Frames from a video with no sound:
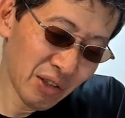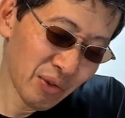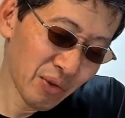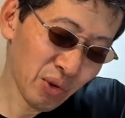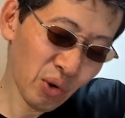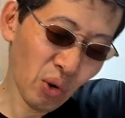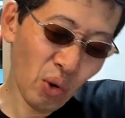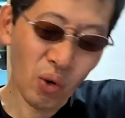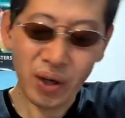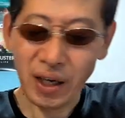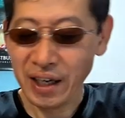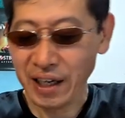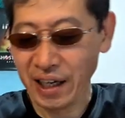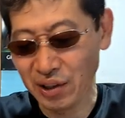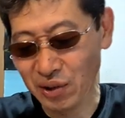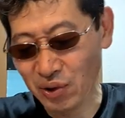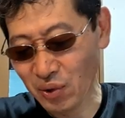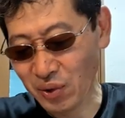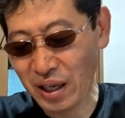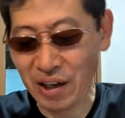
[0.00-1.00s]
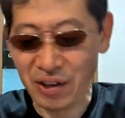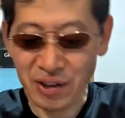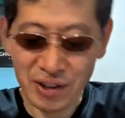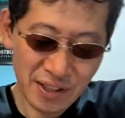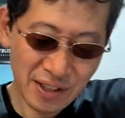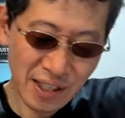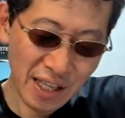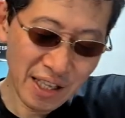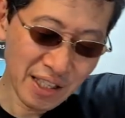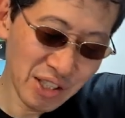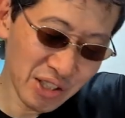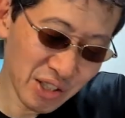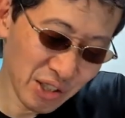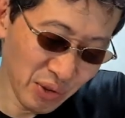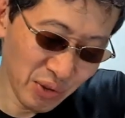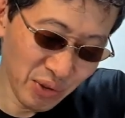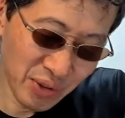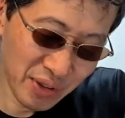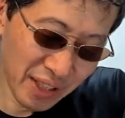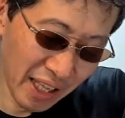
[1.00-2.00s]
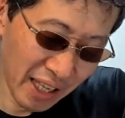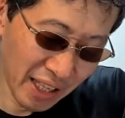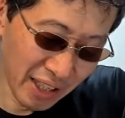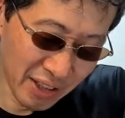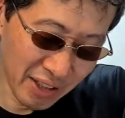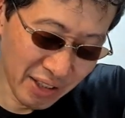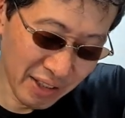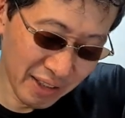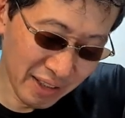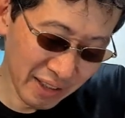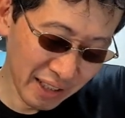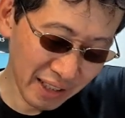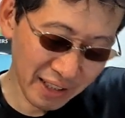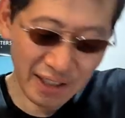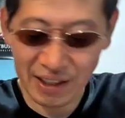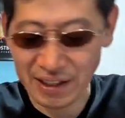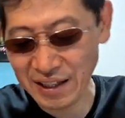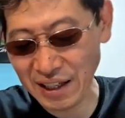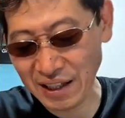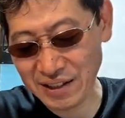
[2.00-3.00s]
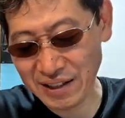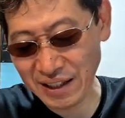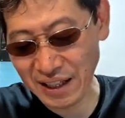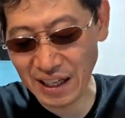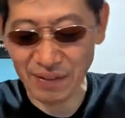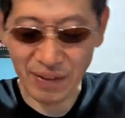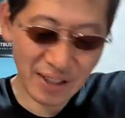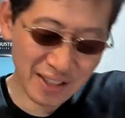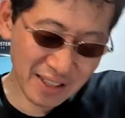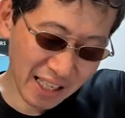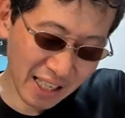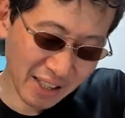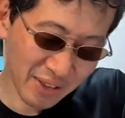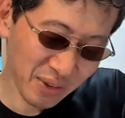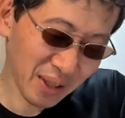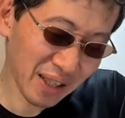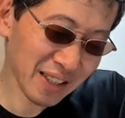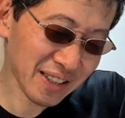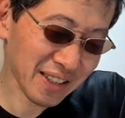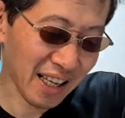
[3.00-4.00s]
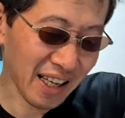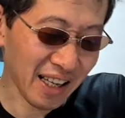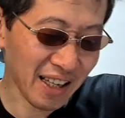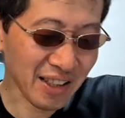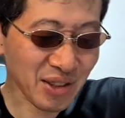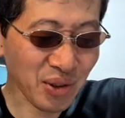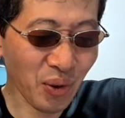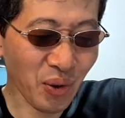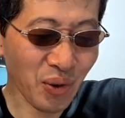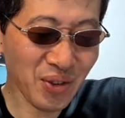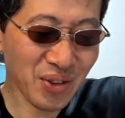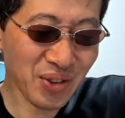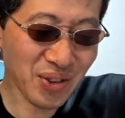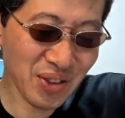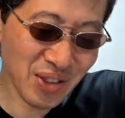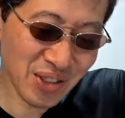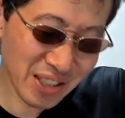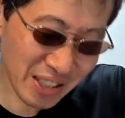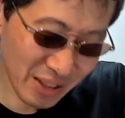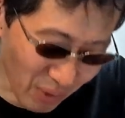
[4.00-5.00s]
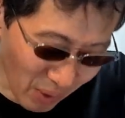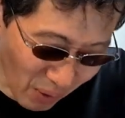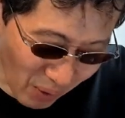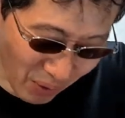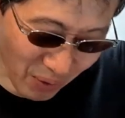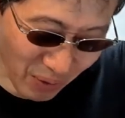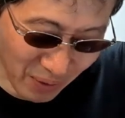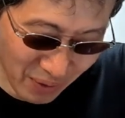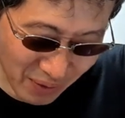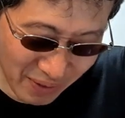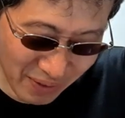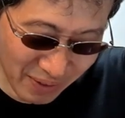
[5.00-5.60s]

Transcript: 福岡県の各地で飲酒運転が摘発されましたとかさ、そういうニュースも